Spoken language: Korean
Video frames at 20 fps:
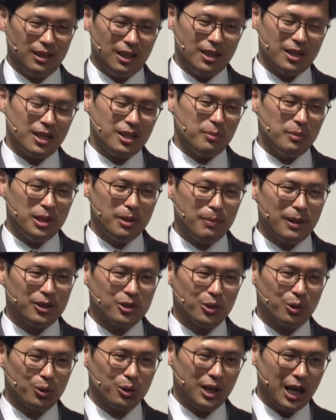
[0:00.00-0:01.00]
하나님
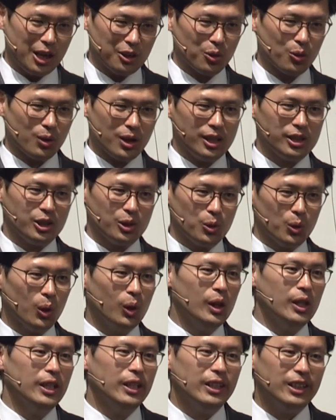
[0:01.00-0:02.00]
일방적으로 약속하시고
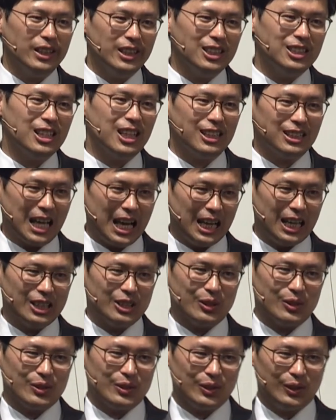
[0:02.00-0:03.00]
일을 해
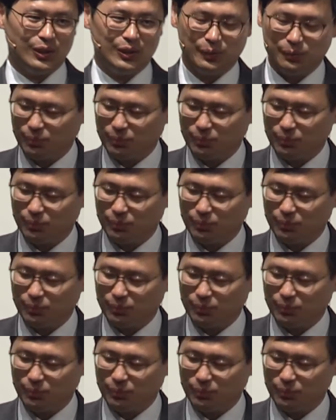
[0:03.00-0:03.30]
나가셨어요.